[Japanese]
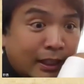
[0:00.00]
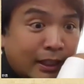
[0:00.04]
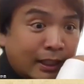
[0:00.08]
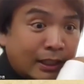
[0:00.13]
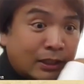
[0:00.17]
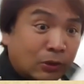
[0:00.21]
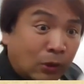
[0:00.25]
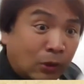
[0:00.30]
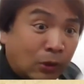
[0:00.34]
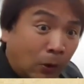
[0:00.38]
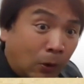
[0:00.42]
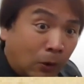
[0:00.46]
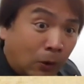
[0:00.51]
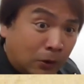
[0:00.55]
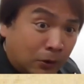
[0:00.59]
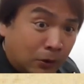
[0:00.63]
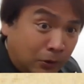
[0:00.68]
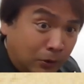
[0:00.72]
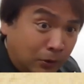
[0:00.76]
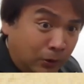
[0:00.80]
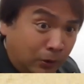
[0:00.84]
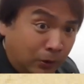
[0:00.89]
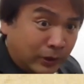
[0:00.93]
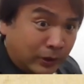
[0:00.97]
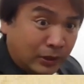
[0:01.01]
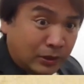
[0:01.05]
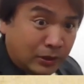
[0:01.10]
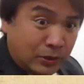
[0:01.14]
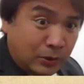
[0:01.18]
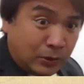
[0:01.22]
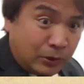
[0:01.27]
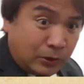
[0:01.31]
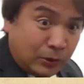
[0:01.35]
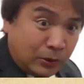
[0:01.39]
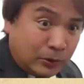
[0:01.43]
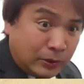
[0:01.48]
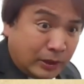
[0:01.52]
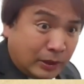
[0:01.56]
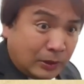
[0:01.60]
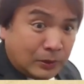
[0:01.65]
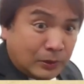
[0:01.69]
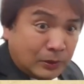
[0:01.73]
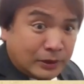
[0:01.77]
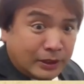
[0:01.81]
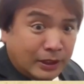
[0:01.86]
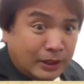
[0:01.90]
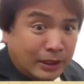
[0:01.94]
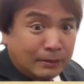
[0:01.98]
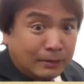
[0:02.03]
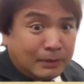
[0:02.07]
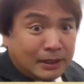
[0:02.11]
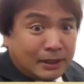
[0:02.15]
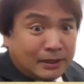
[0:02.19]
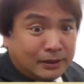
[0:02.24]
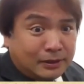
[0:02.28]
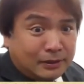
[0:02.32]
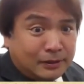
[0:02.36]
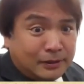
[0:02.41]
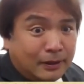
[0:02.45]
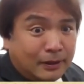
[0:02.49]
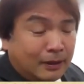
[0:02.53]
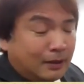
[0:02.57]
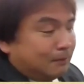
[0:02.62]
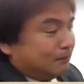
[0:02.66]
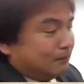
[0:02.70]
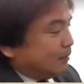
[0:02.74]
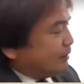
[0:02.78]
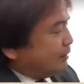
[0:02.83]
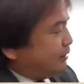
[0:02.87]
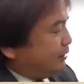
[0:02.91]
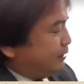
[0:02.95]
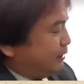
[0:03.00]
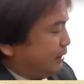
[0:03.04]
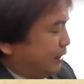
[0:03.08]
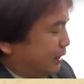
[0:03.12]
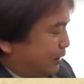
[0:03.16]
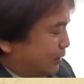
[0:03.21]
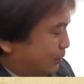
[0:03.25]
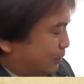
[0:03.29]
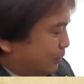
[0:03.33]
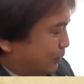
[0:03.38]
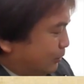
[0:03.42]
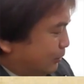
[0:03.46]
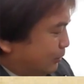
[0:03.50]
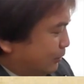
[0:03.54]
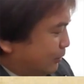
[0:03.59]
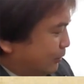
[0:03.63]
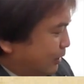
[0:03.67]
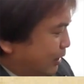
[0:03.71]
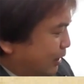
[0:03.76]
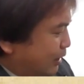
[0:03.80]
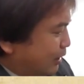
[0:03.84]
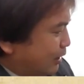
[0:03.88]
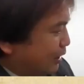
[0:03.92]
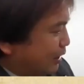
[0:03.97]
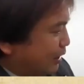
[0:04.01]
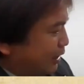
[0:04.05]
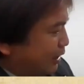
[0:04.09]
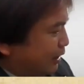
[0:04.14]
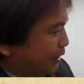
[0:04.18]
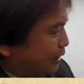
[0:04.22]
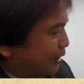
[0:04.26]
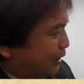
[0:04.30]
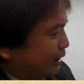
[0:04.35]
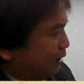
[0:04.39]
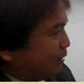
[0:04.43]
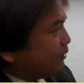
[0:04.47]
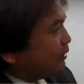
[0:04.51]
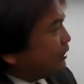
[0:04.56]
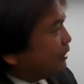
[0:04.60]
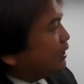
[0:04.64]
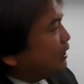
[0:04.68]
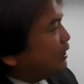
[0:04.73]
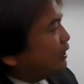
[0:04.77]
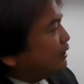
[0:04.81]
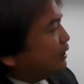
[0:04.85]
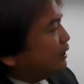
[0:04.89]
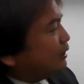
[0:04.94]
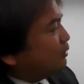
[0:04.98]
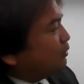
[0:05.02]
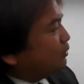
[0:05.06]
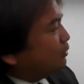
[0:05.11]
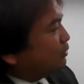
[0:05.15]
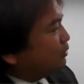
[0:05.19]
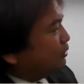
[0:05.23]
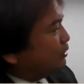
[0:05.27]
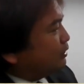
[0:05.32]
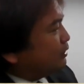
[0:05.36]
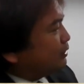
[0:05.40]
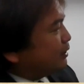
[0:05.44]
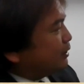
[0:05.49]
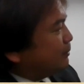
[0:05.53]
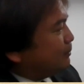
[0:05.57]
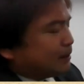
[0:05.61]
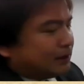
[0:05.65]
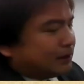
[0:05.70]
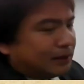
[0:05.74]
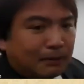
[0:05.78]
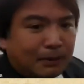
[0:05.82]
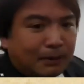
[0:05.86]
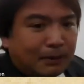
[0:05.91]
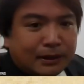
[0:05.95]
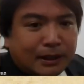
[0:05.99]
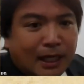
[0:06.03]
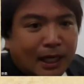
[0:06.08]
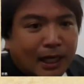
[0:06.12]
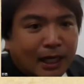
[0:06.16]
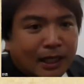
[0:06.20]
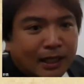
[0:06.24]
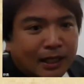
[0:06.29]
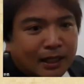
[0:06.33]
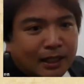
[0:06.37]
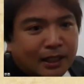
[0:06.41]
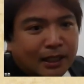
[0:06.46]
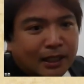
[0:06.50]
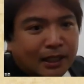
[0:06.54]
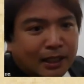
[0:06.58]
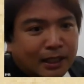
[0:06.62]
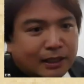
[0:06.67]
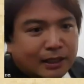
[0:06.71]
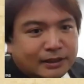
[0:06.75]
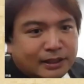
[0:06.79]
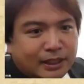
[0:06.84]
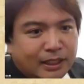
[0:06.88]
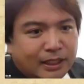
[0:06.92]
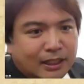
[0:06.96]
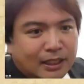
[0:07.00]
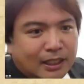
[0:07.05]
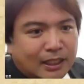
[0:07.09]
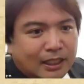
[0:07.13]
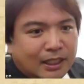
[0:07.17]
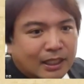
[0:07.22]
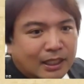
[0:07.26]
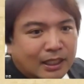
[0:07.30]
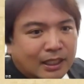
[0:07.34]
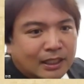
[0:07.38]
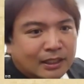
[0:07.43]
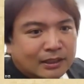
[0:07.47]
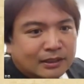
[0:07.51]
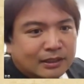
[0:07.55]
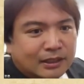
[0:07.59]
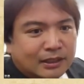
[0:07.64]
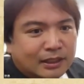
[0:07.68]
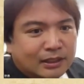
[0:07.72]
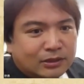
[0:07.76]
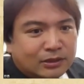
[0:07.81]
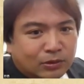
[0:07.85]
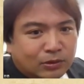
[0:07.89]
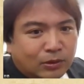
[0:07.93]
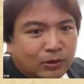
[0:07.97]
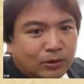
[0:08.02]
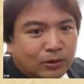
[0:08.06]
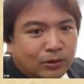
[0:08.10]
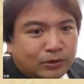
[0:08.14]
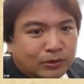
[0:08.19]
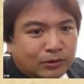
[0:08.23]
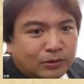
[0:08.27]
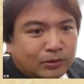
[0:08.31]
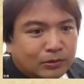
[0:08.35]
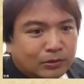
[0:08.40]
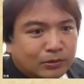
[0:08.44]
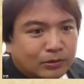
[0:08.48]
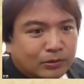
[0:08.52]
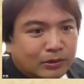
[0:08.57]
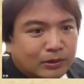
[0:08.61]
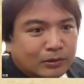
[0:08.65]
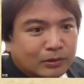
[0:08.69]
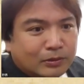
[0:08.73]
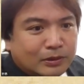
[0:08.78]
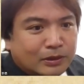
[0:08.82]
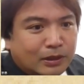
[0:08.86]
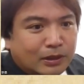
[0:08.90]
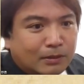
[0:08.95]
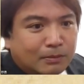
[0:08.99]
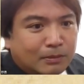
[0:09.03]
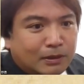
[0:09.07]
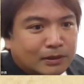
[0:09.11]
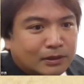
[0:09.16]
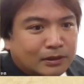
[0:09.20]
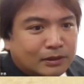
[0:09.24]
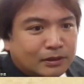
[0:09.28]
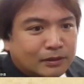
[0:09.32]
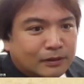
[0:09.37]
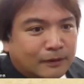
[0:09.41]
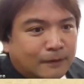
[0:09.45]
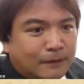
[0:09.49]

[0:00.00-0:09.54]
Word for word: いるというような状況でございます。まあ、すでにこの、ね、会議の中で、本当にさまざまな、えー、成果が上がっているということでございます。